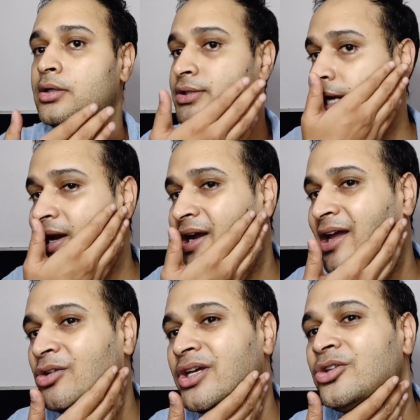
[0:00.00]
चेहरा
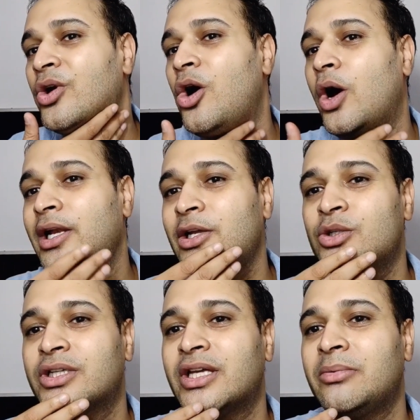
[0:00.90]
क्या होता है थोड़ा ऑयली हो
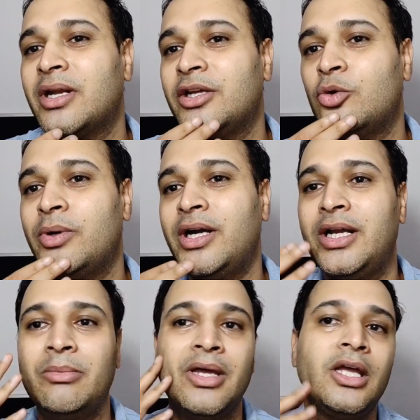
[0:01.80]
जाता है मेरा
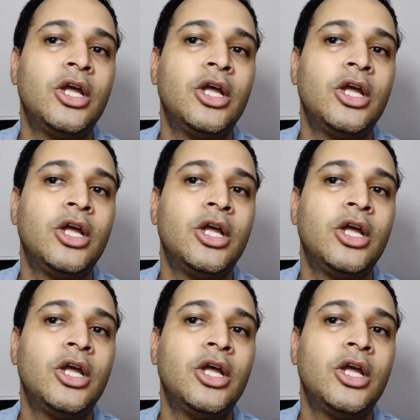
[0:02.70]
ह्यूमिडिटी में